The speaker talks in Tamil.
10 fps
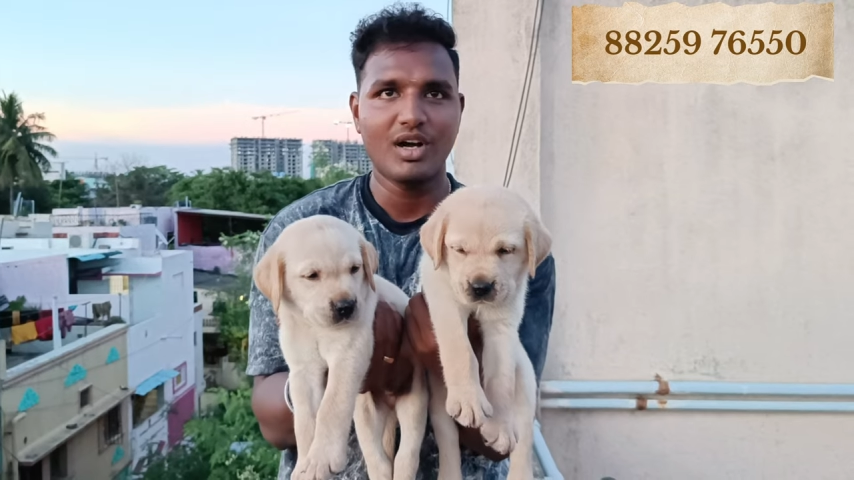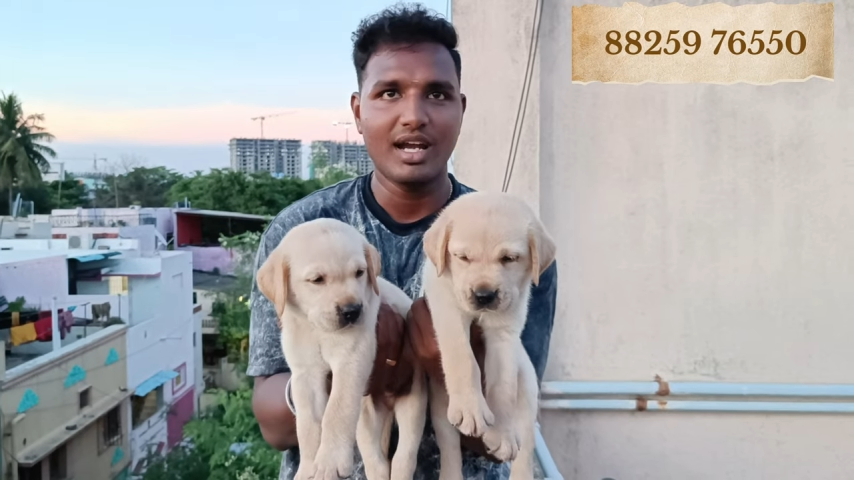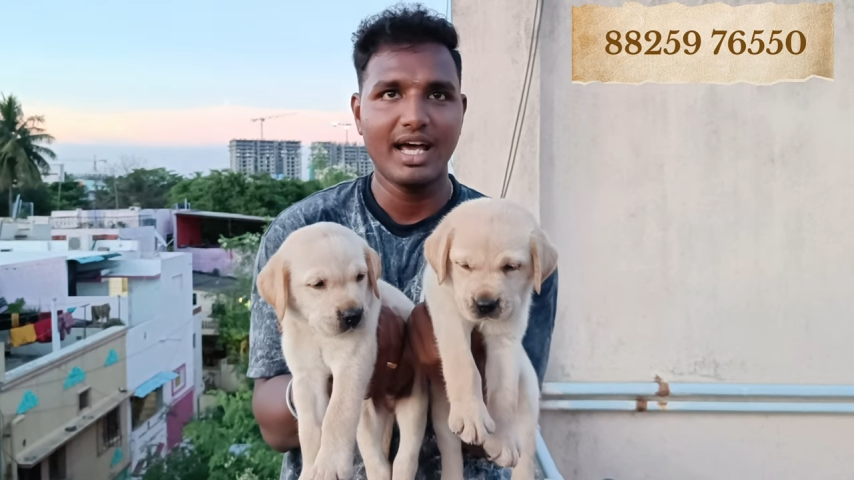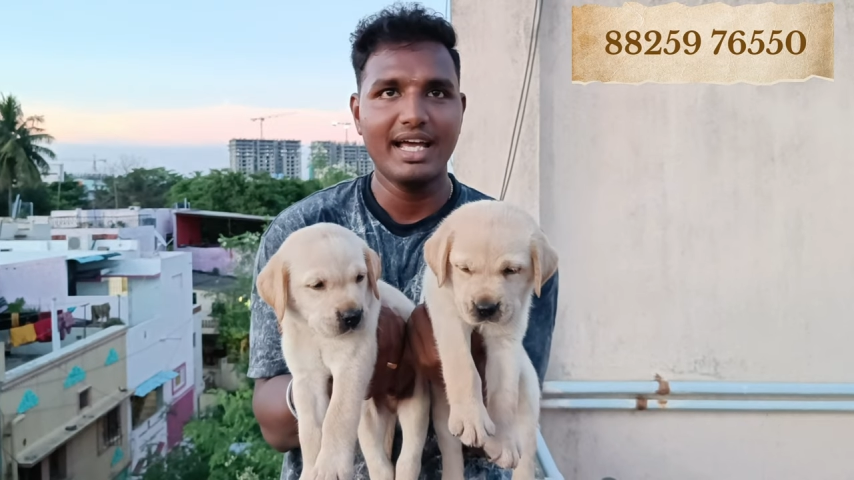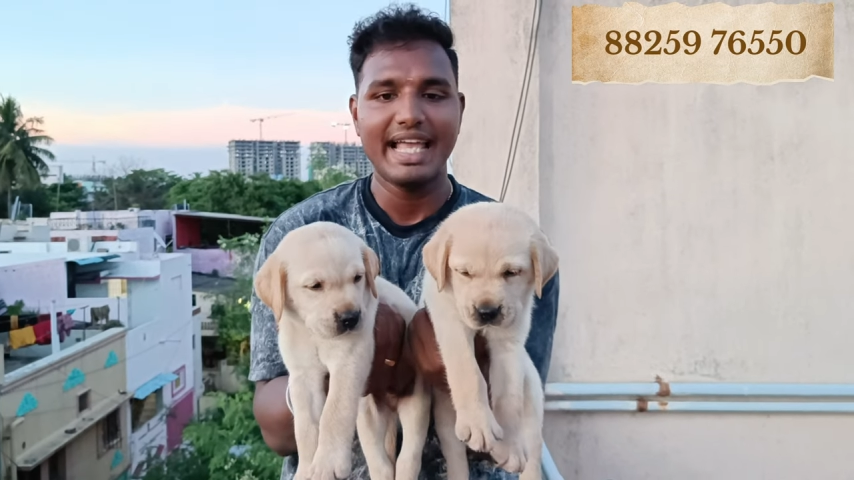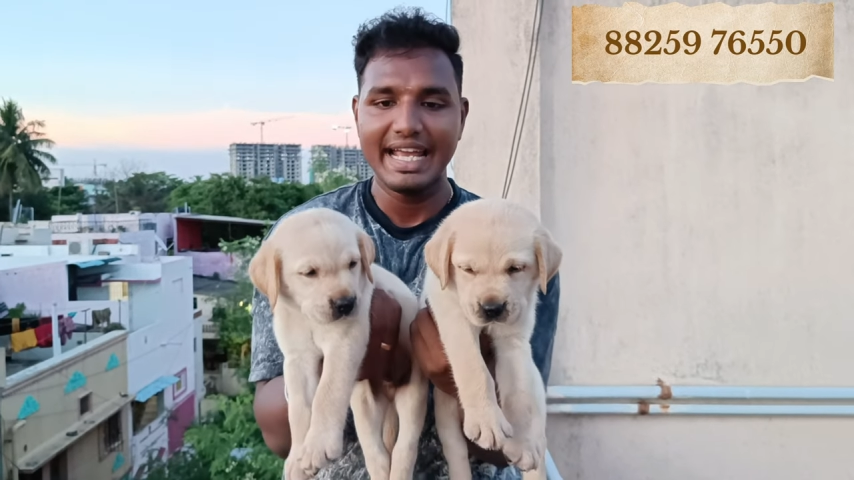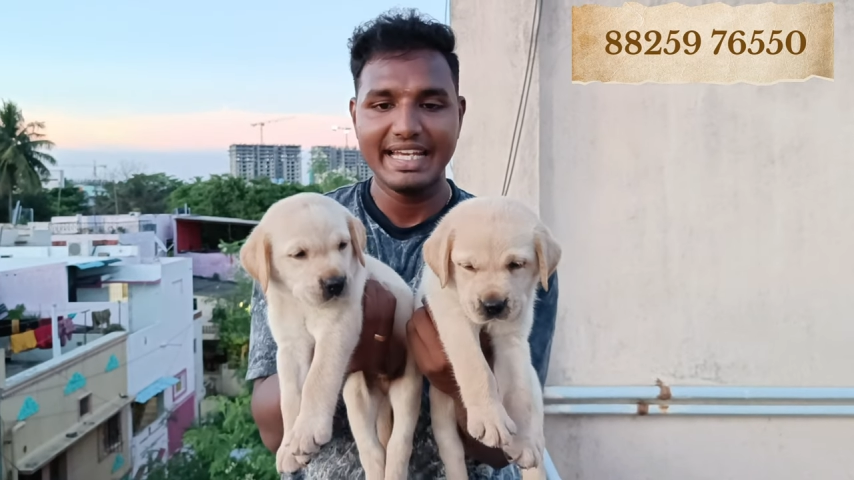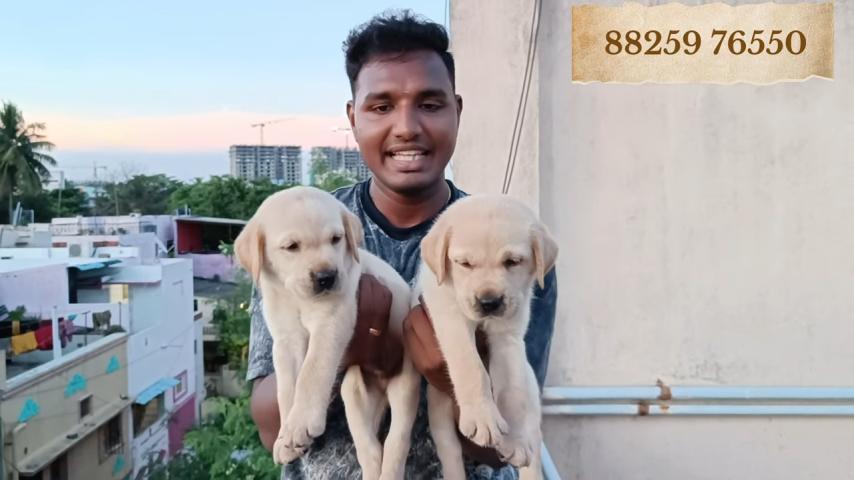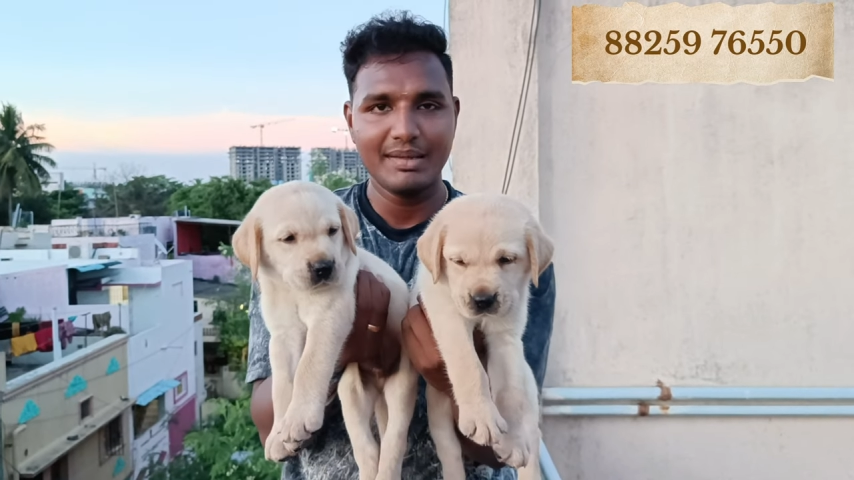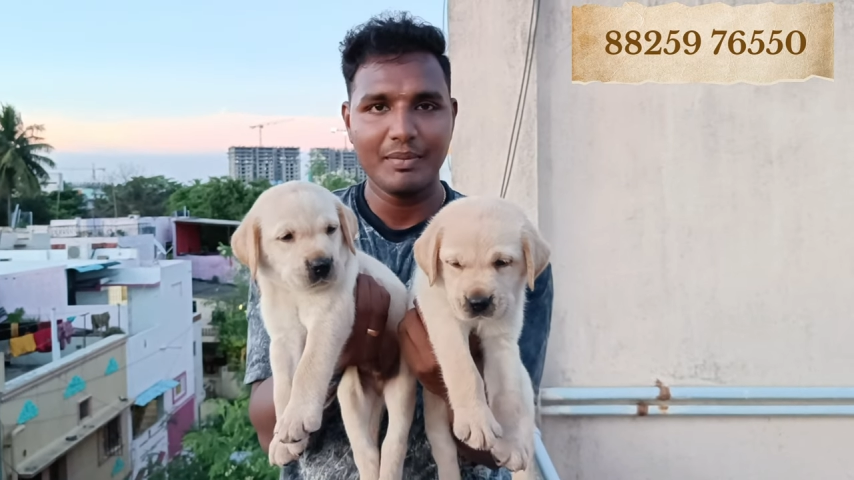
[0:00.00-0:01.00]
ரேஸ் வாங்கலாம்
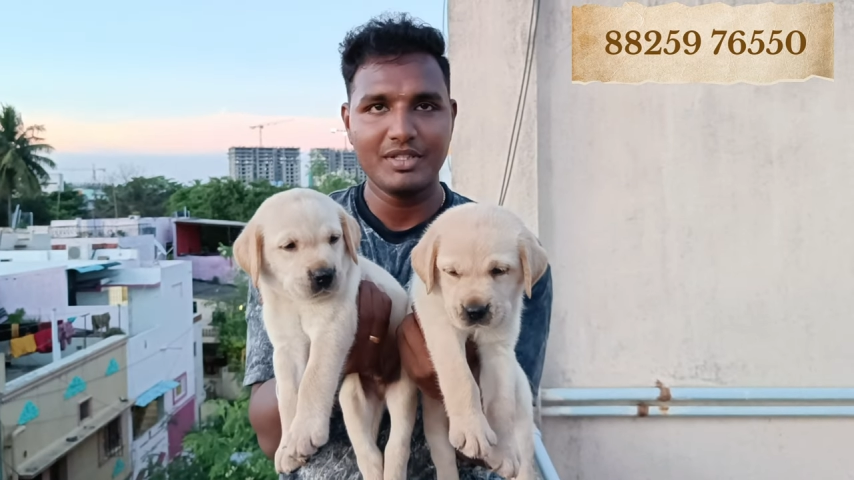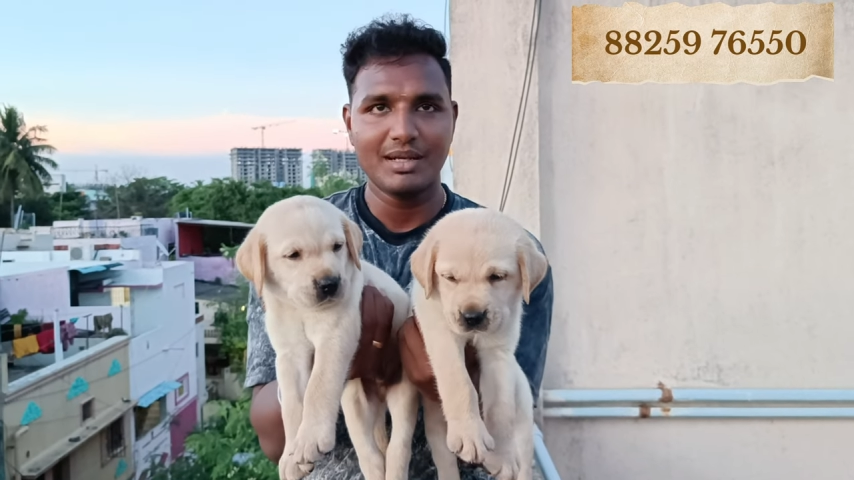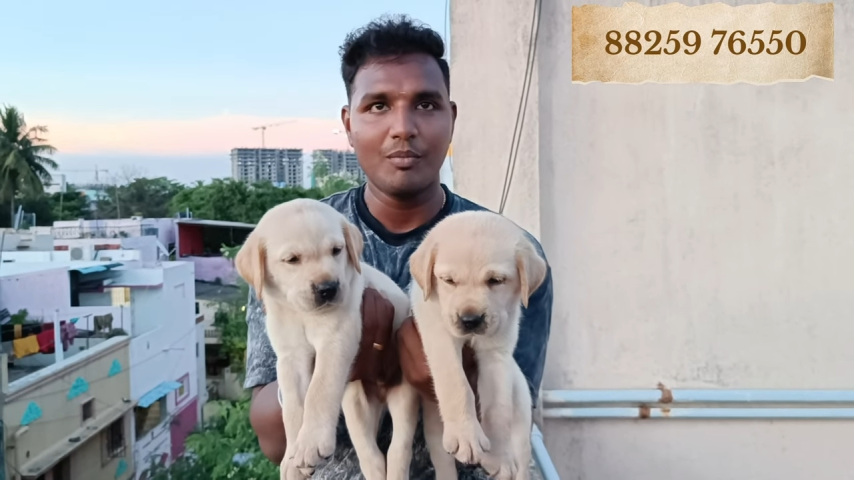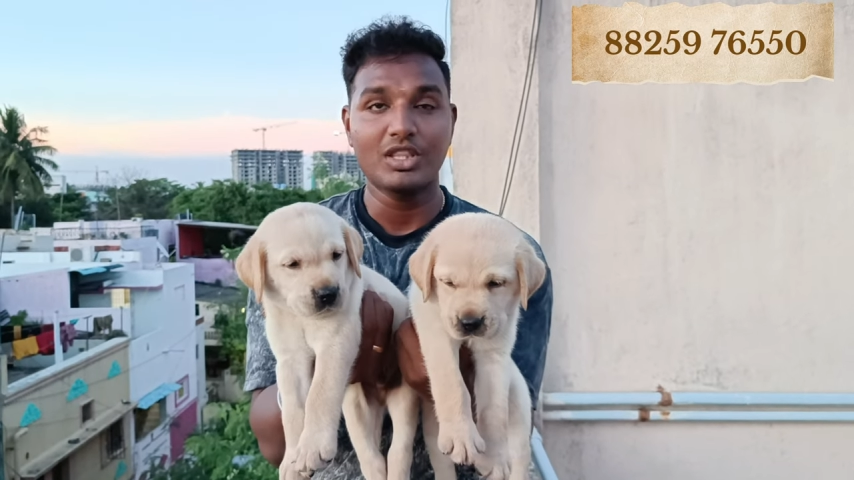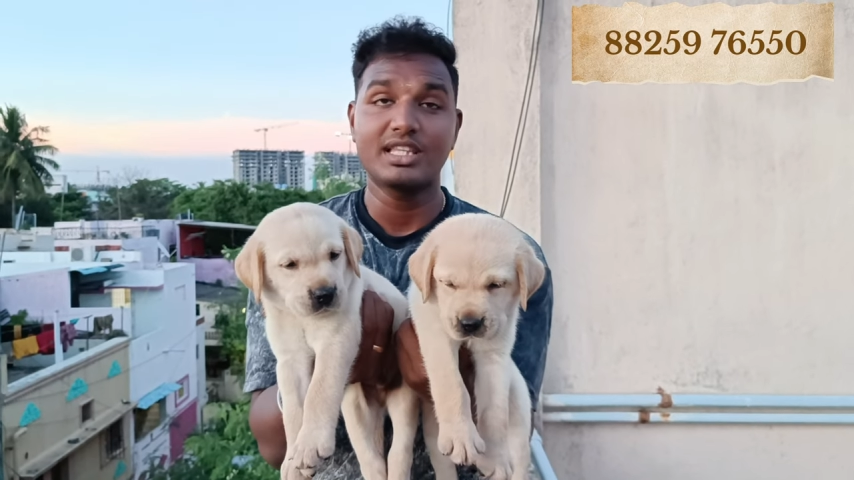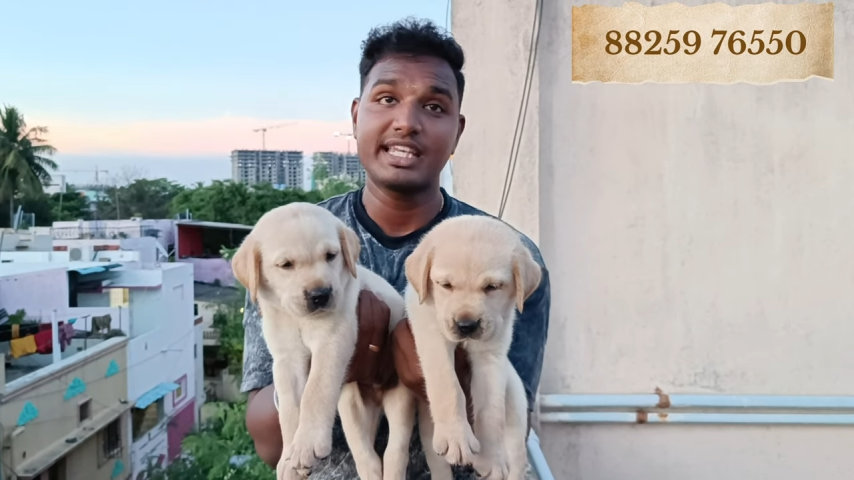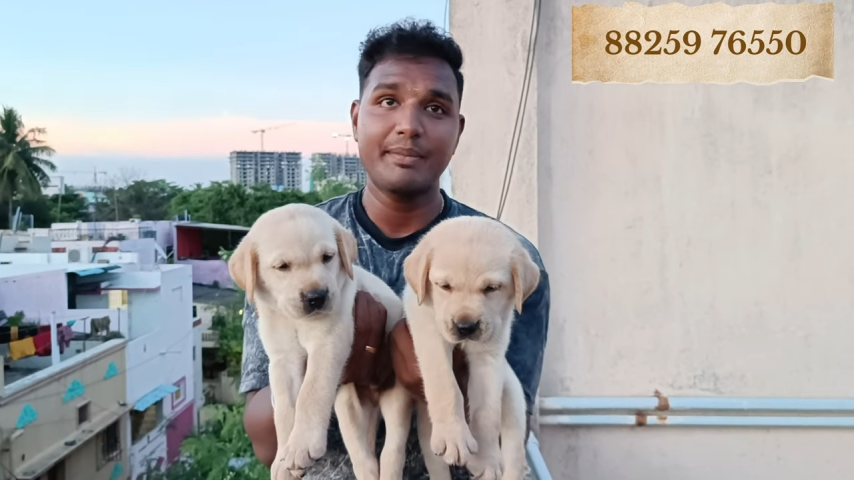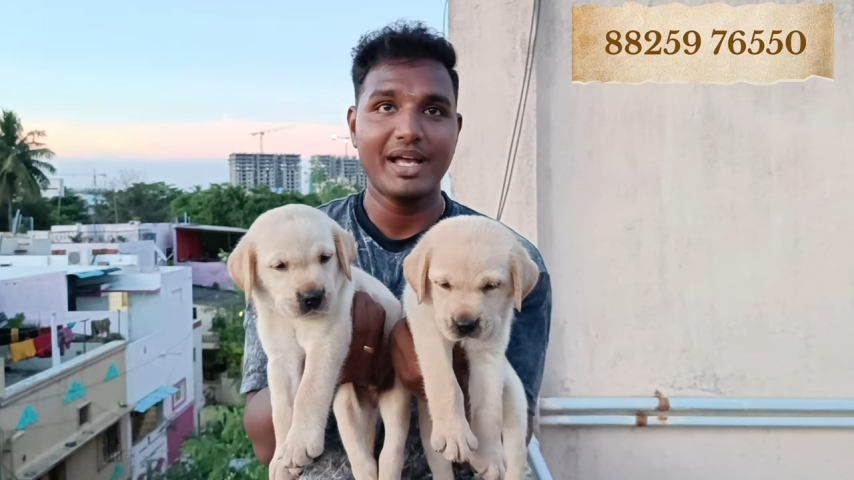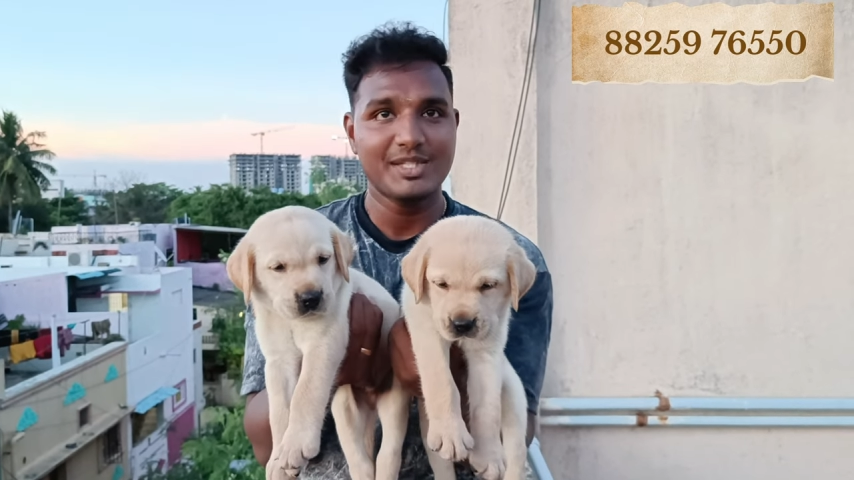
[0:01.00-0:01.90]
என்கிட்ட இந்த பப்பீஸ்ல மொத்தம் த்ரீ